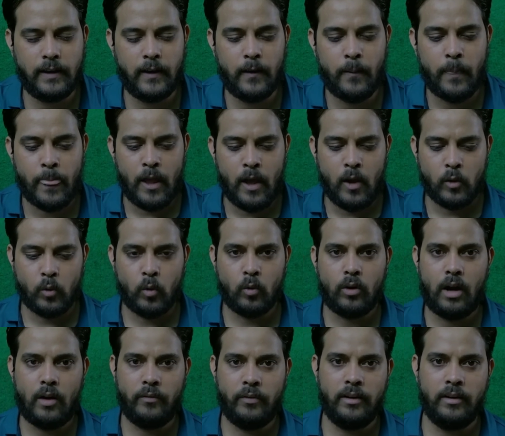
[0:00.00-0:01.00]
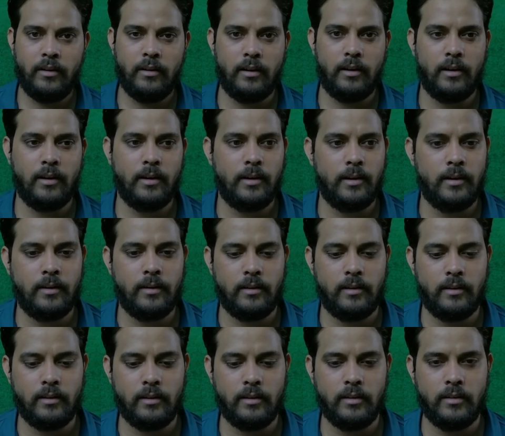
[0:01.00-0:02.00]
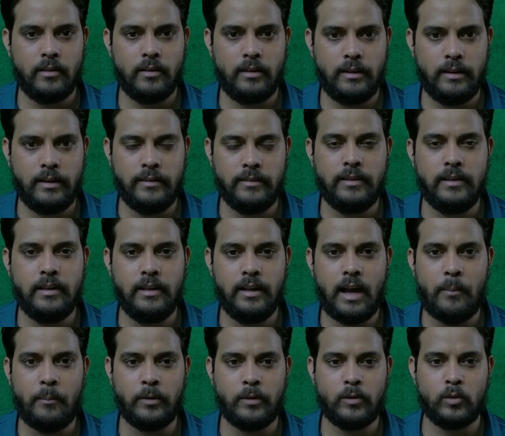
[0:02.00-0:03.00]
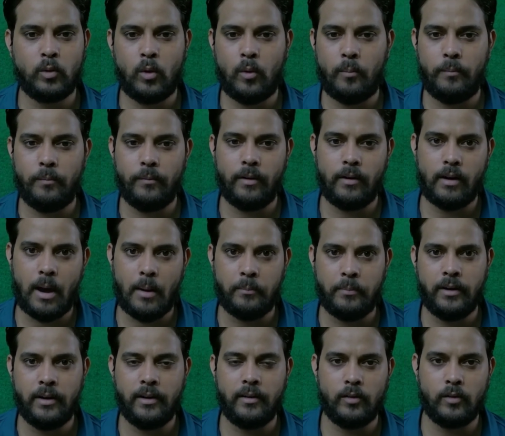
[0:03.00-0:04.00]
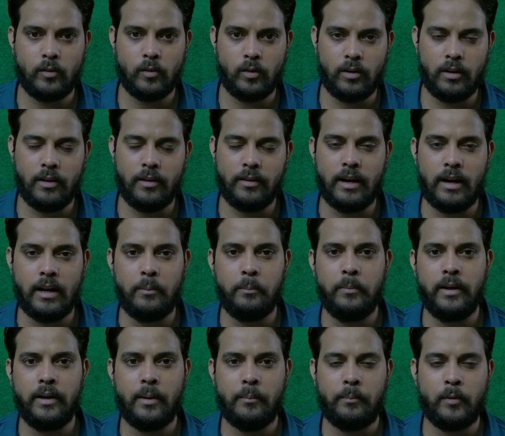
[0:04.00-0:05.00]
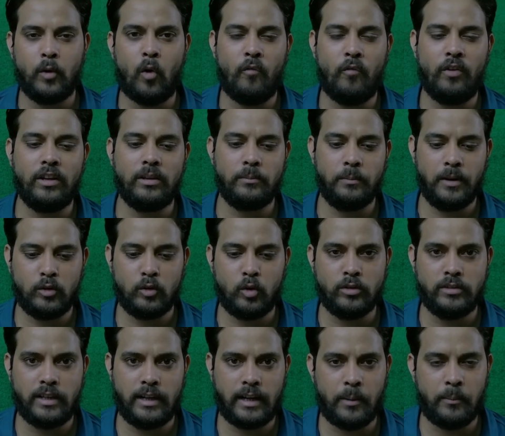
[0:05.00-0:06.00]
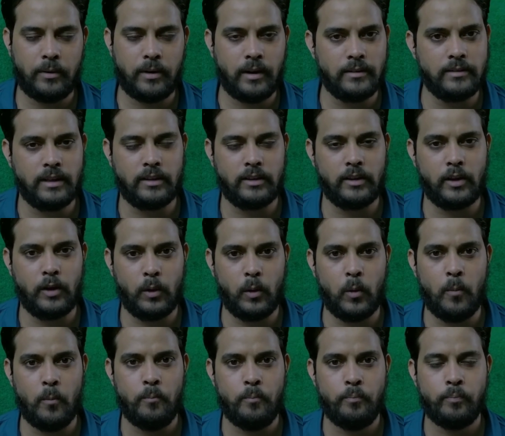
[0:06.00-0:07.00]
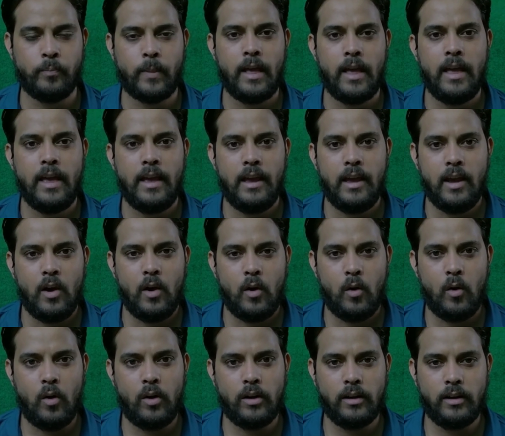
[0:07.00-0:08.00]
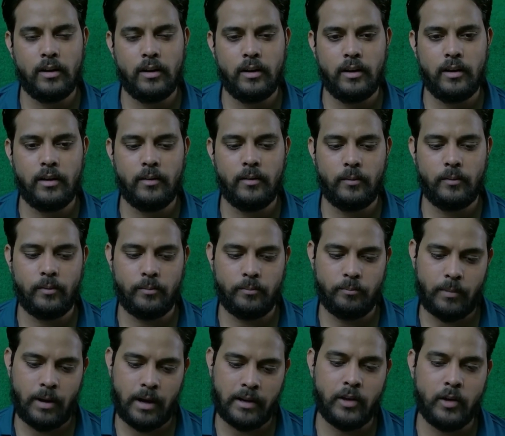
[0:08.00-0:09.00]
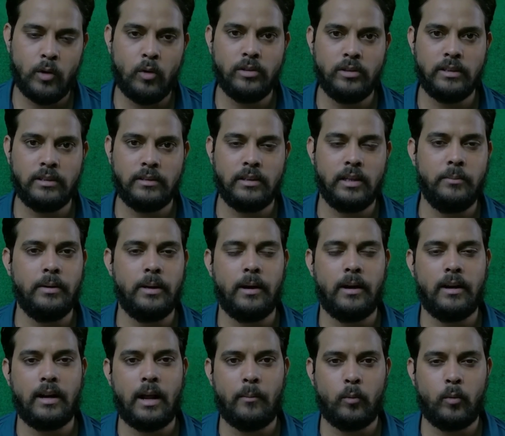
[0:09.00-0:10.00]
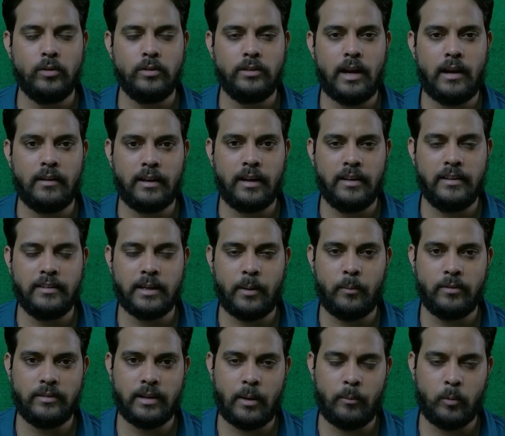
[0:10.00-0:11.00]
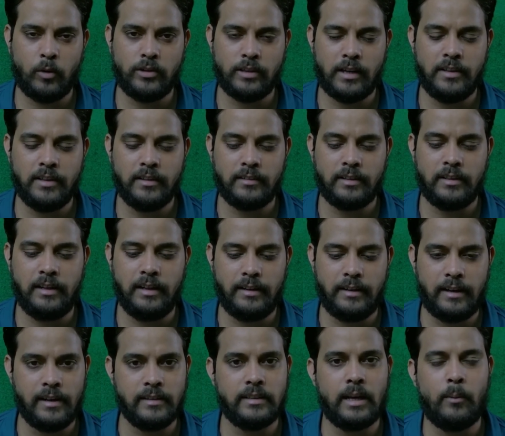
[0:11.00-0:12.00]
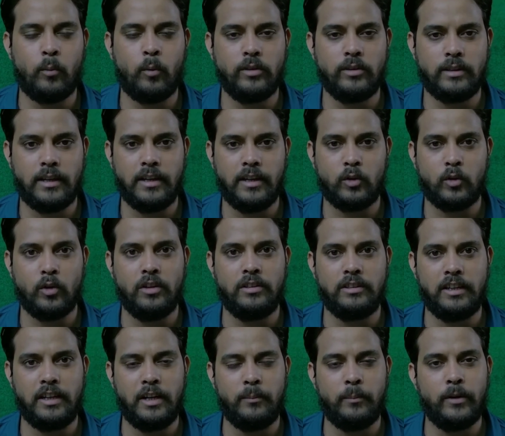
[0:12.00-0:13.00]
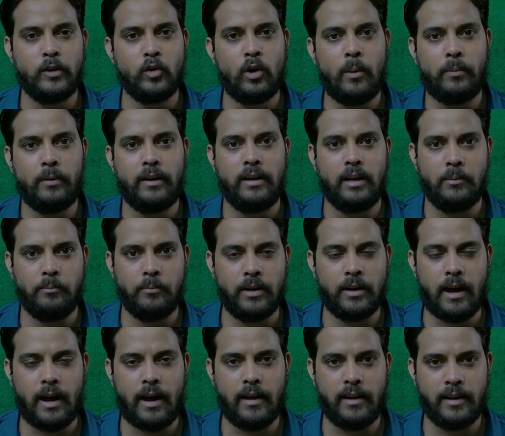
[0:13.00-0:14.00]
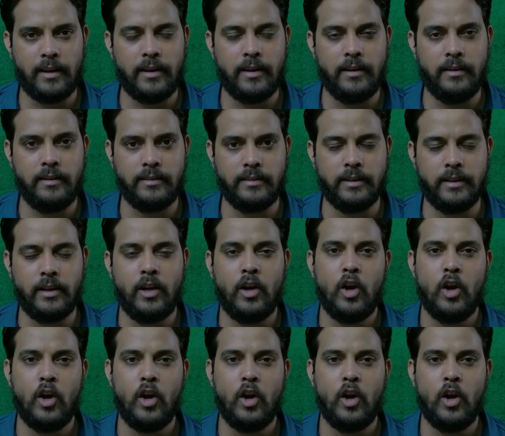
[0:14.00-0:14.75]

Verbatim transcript: हैं काफ़ी इजीली आप इसको अपने घर में अपने ऑफिस में इसको सेटअप कर सकते हो और आ, बाकी और जितनी भी अगर आपको जानकारी चा, आपको चाहिए इसकी डिटेल्स आपको चाहिए तो स्क्रीन पर जो आपके नंबर आ रहे हैं नीचे